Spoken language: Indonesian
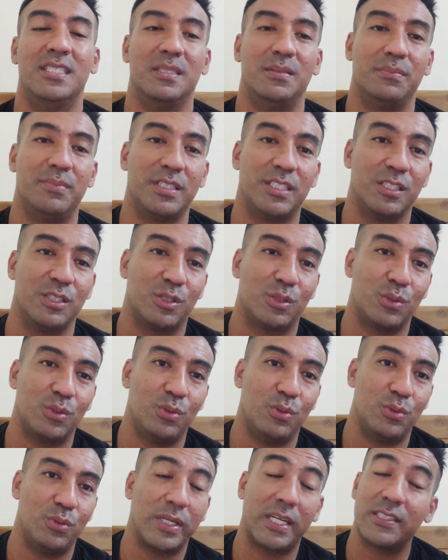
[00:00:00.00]

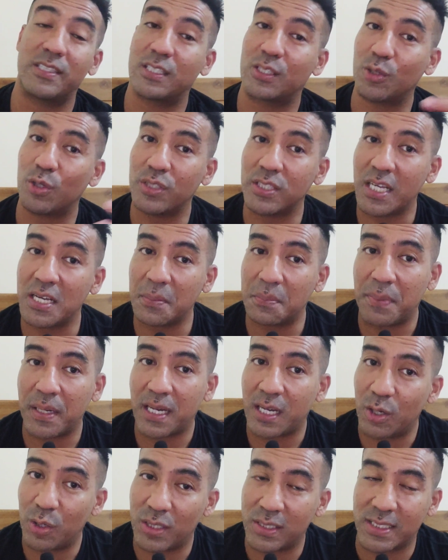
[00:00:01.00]
begitu resikonya apa
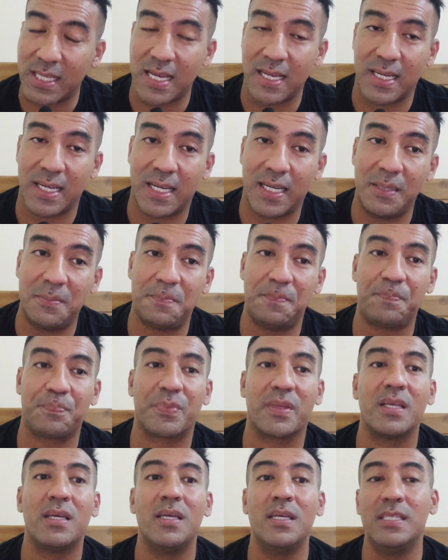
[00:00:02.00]
kalau ketangkap
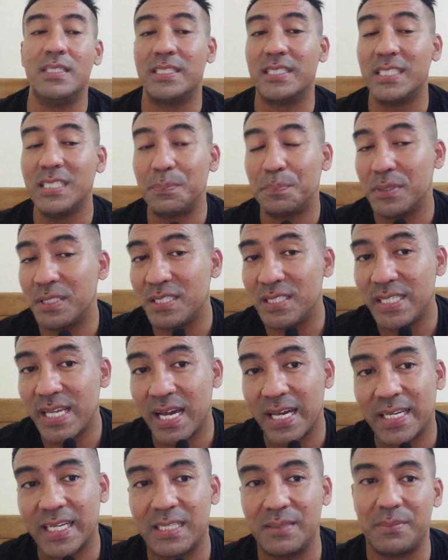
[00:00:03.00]
di
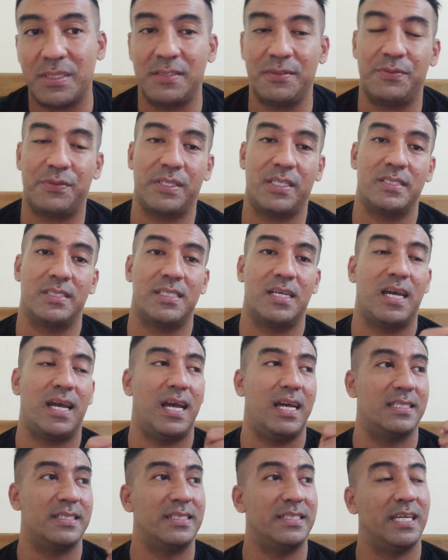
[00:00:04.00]
penjara my friend
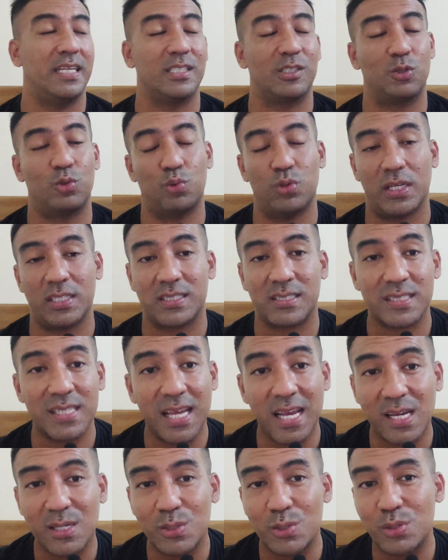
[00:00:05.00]
ada yang dua
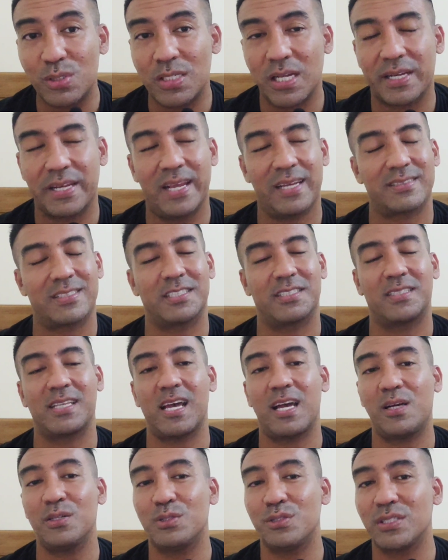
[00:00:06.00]
tahun ada yang
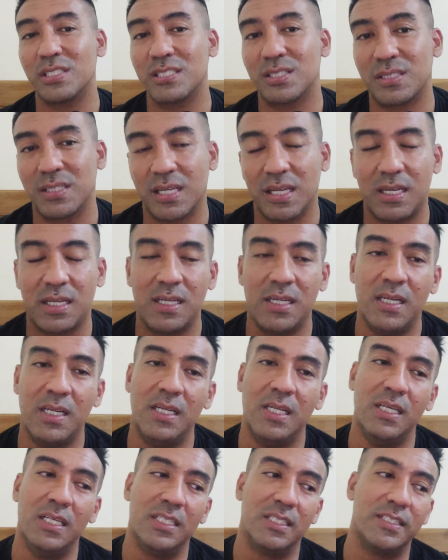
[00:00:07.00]
setahun gitu ya
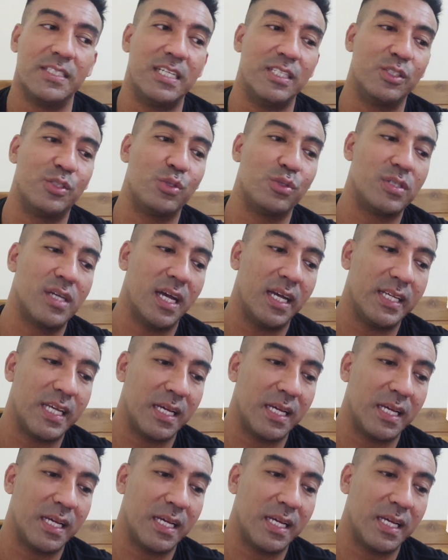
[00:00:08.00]
dan juga